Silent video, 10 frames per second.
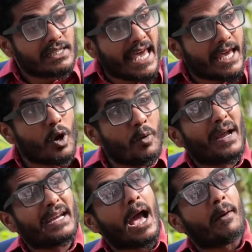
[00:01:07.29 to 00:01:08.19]
সেই
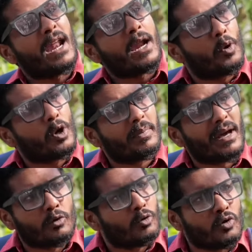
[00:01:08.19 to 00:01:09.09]
কোম্পানি আপনার
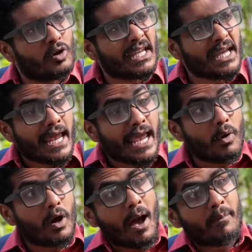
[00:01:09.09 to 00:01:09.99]
পরিবারের উন্নতি
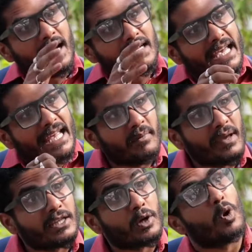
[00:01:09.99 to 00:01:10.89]
এবং আপনার
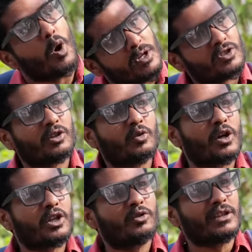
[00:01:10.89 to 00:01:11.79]
ছেলে মেয়েদের ভবিষ্যৎ
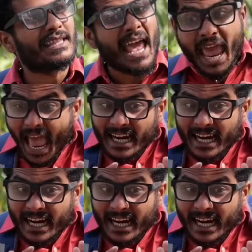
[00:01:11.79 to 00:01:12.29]
গড়ে তুলতে